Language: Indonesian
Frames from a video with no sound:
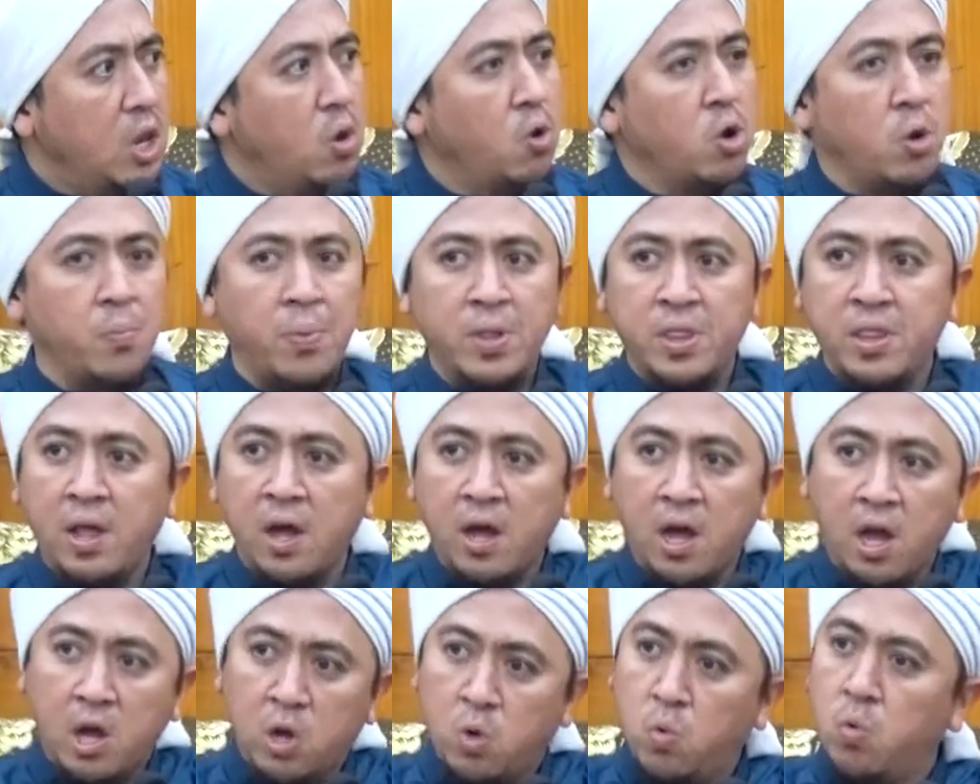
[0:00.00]
loh
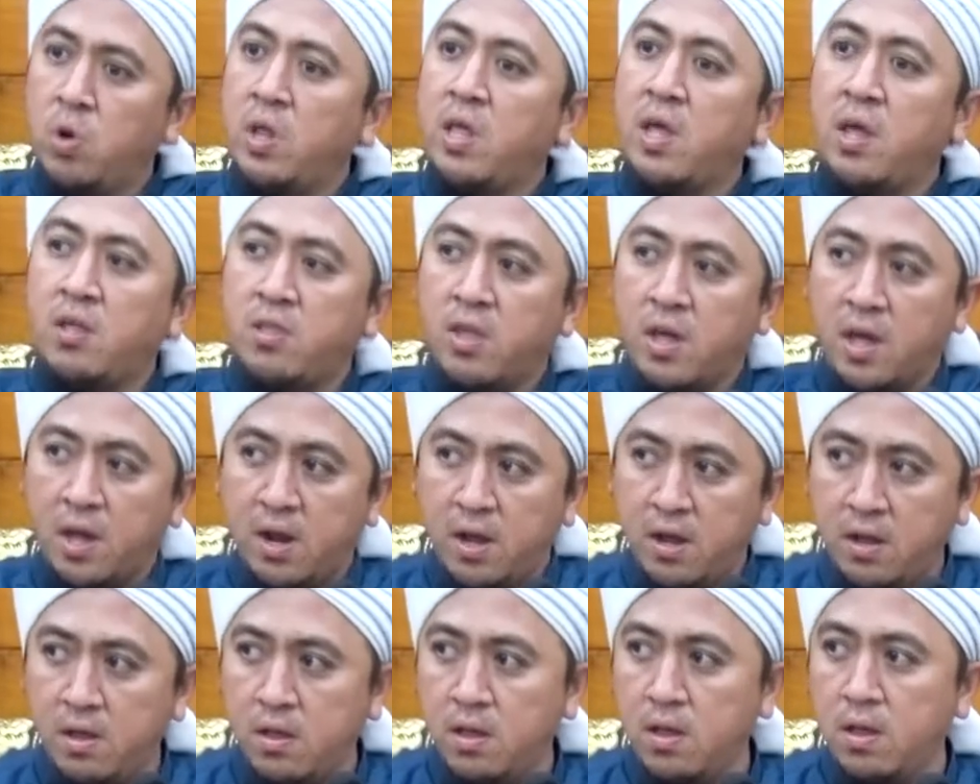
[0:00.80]
dibentangkan dunia
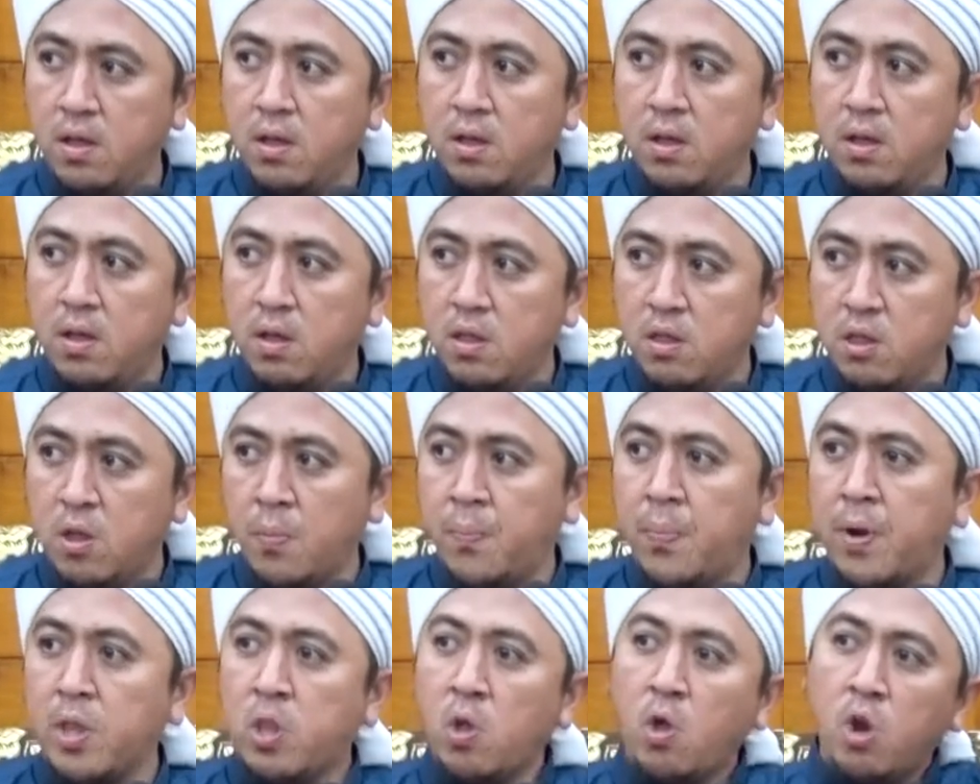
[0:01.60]
sekarang.
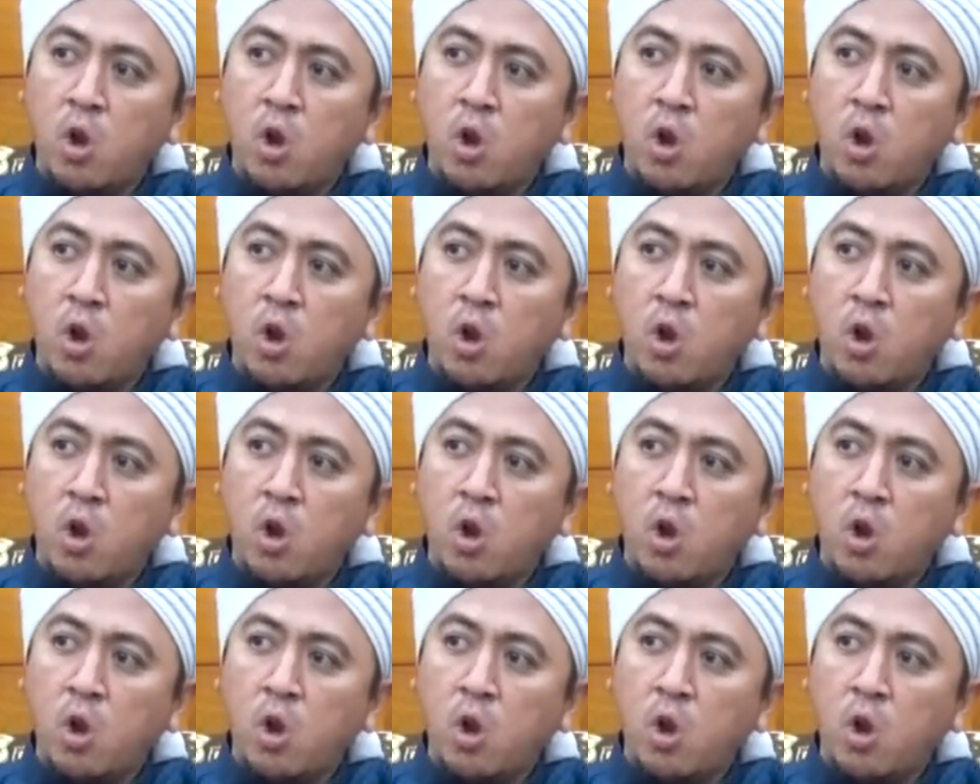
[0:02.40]
Seperti